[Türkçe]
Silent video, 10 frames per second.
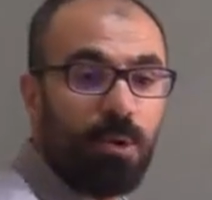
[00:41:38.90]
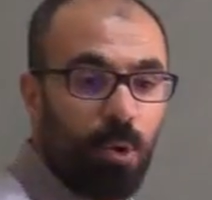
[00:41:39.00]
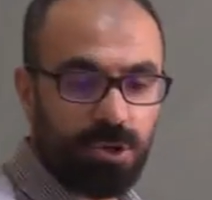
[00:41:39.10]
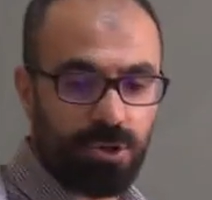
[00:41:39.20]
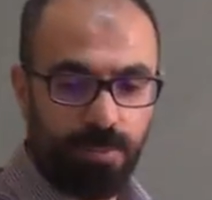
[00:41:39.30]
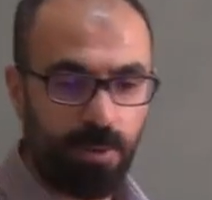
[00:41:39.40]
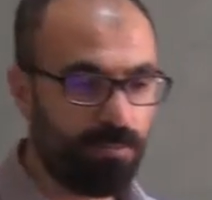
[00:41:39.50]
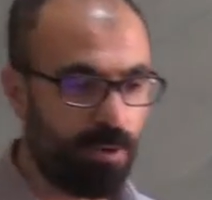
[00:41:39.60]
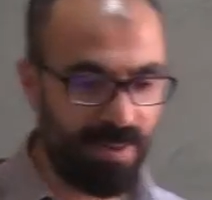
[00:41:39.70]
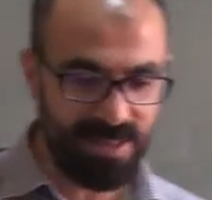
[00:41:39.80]
kuadrapol
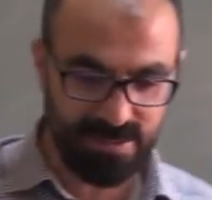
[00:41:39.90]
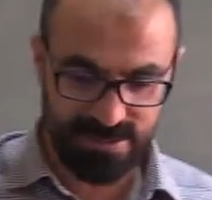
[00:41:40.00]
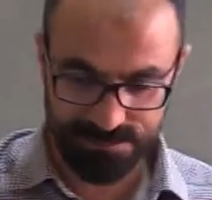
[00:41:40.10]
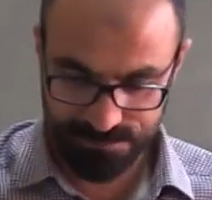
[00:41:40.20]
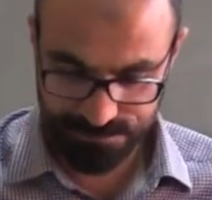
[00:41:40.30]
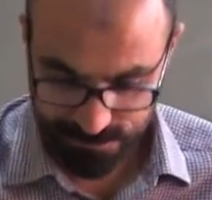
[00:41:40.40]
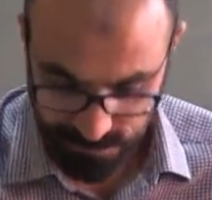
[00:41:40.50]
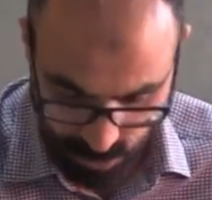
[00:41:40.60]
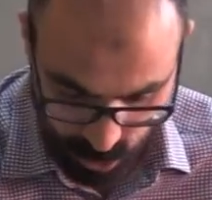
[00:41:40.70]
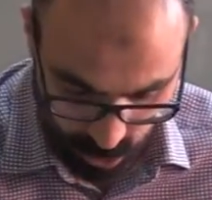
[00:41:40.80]
moment
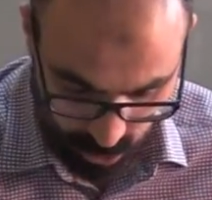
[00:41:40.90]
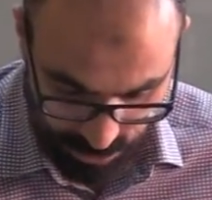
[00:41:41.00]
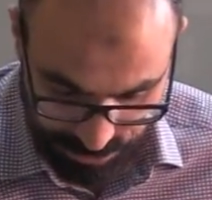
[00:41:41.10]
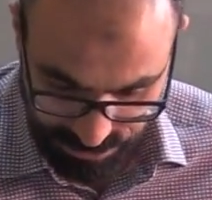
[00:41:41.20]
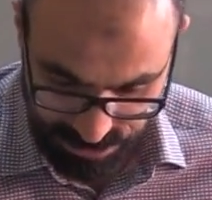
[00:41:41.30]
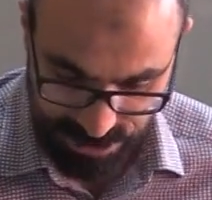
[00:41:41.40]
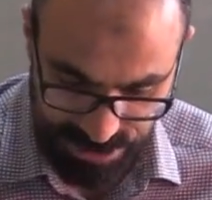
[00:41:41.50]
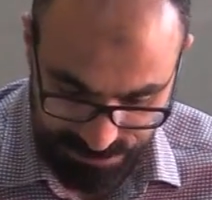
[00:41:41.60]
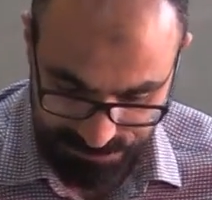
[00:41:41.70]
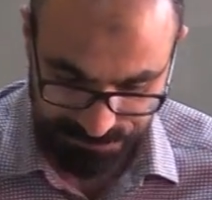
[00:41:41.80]
şudur arkadaşlar.
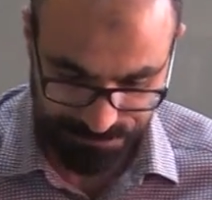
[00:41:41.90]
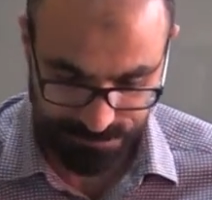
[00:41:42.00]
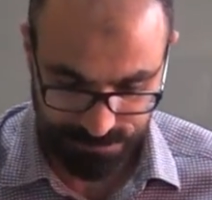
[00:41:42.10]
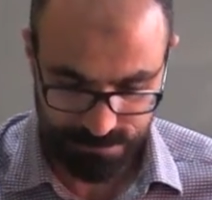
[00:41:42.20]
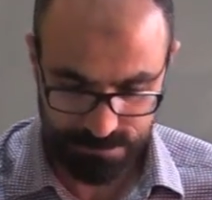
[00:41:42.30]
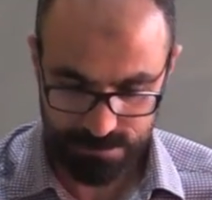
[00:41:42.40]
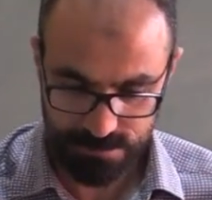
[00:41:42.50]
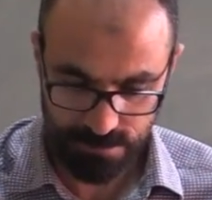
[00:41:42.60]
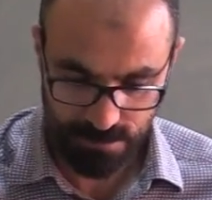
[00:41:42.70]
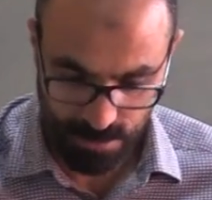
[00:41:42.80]

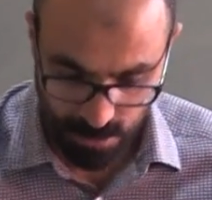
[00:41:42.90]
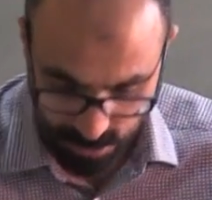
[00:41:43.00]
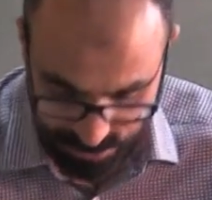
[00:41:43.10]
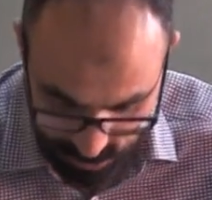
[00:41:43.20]
Onu da